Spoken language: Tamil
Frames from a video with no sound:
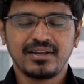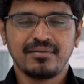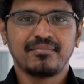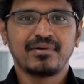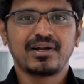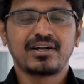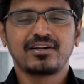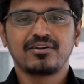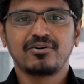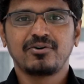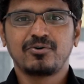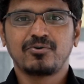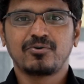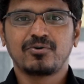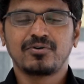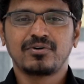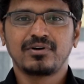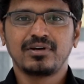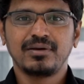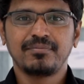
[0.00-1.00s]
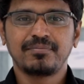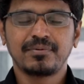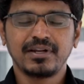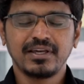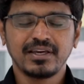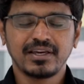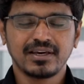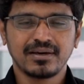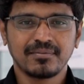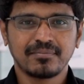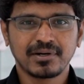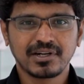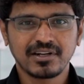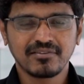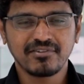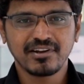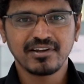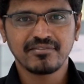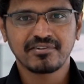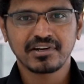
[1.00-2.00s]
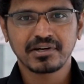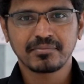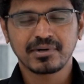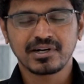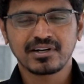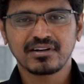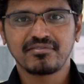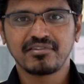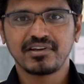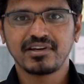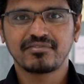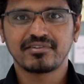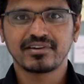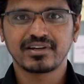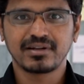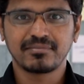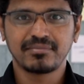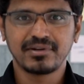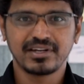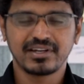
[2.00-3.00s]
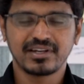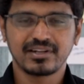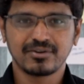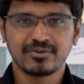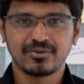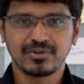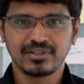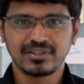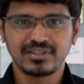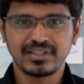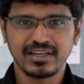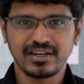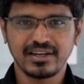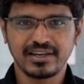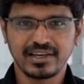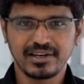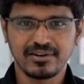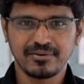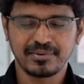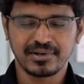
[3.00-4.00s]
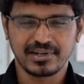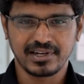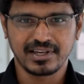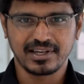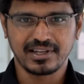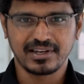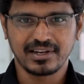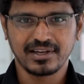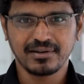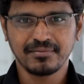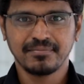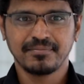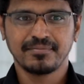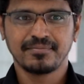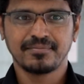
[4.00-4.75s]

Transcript: சரி மேட்ருக்கு வருவோம் இப்போ நீங்கள் பட்டர்ஃப்ளை எஃபெக்ட் பட்டர்ஃப்ளை எஃபெக்ட் அப்படின்ற ஒரு தியரி கேள்விப்பட்டிருக்கீங்களா